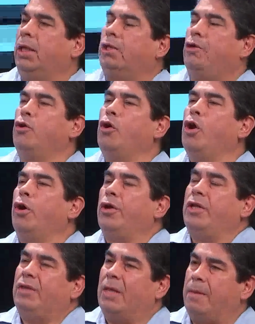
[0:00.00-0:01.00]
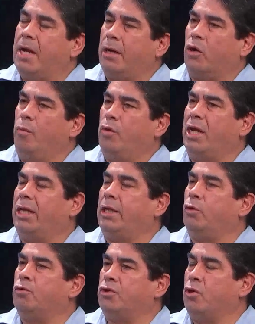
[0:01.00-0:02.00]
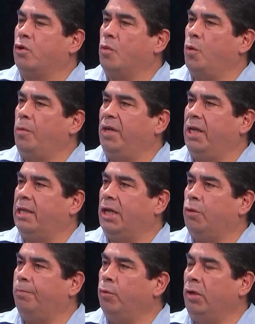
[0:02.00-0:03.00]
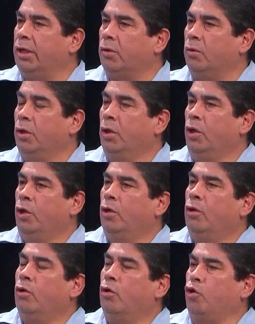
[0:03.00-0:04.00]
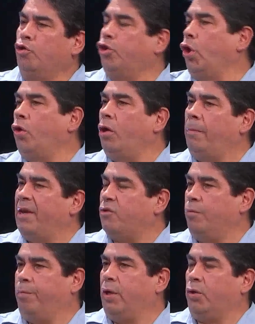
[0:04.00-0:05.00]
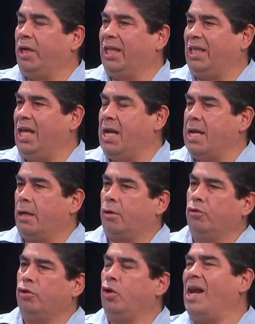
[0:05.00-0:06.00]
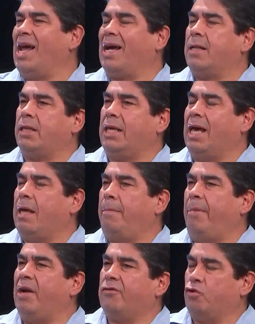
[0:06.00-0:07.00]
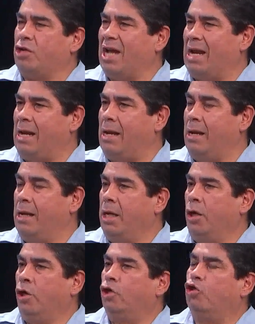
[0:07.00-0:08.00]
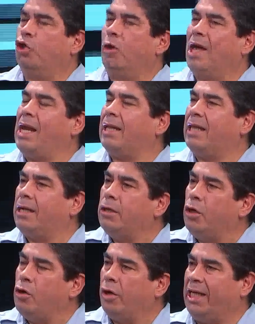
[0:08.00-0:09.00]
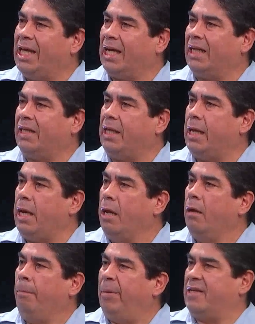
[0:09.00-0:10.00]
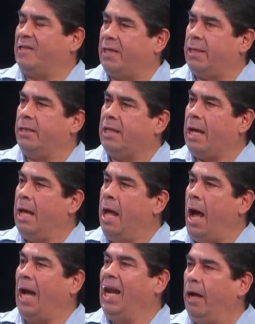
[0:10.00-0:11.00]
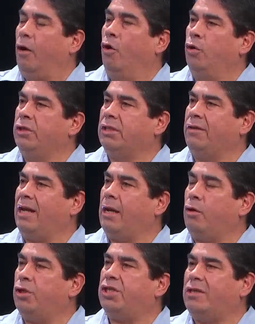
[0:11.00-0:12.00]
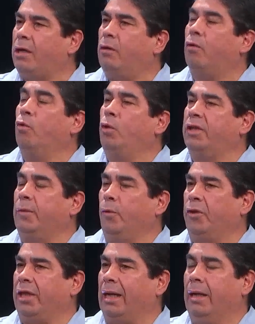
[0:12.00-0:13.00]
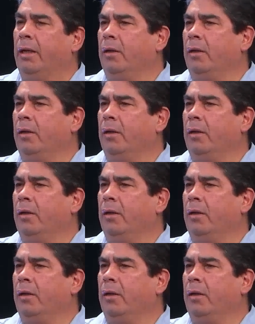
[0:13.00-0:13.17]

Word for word: Y yo no logro entender cómo una institución como el Ministerio Público, con todo el presupuesto que tiene, con toda la cantidad de personal, con toda la tecnología que tiene, presenta a las 11 de la noche del último día.